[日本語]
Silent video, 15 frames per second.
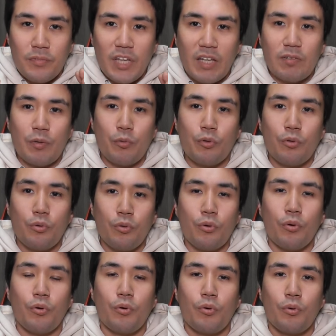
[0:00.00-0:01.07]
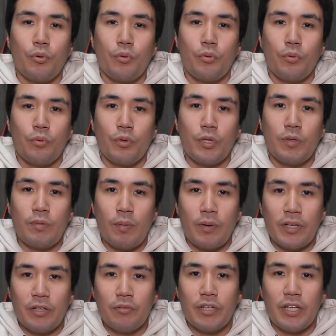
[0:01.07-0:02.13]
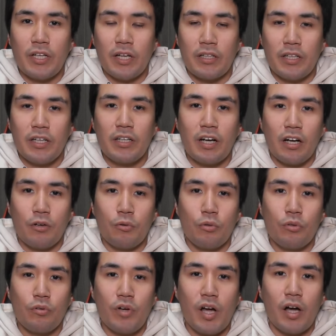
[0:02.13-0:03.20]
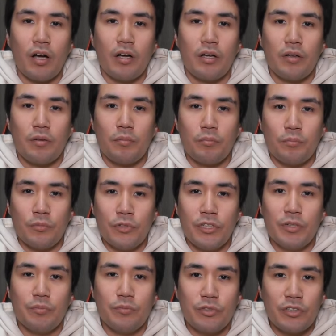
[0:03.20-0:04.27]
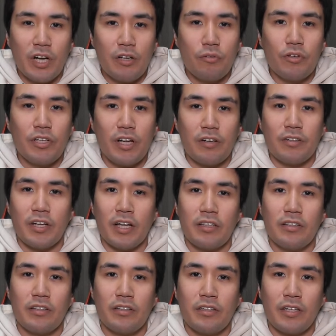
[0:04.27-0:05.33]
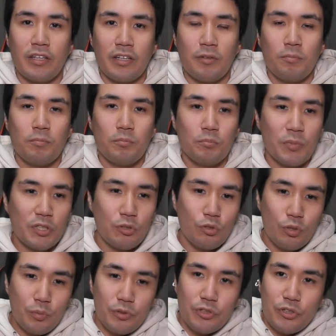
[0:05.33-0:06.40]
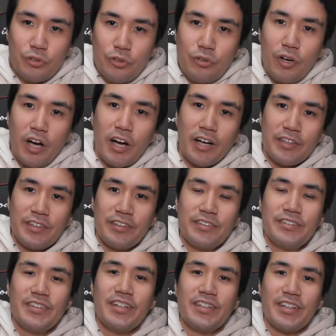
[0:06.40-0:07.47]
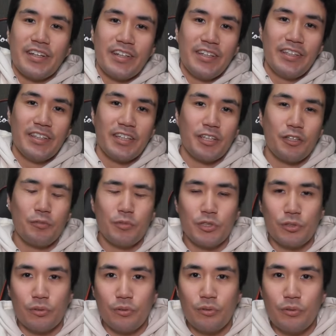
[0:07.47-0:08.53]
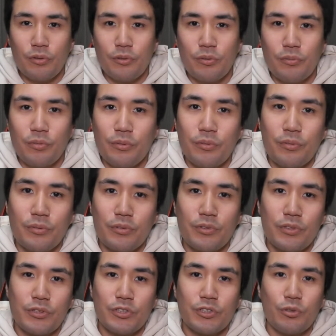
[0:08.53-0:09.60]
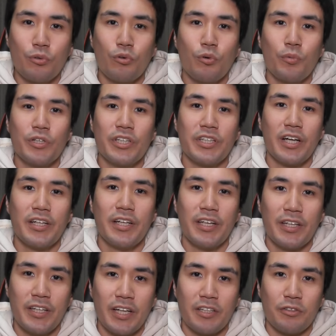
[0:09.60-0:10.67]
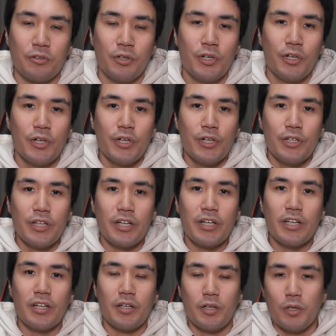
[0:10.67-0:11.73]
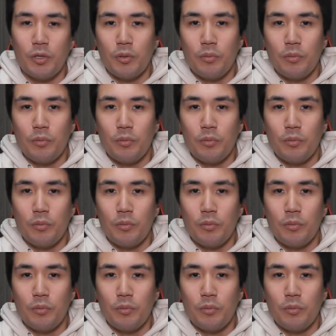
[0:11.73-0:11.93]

食べ物を今までの値段で買うことは不可能になるなってね。その分給料上がっていくんだったらいいんだけども、その証拠も期待できないと。だから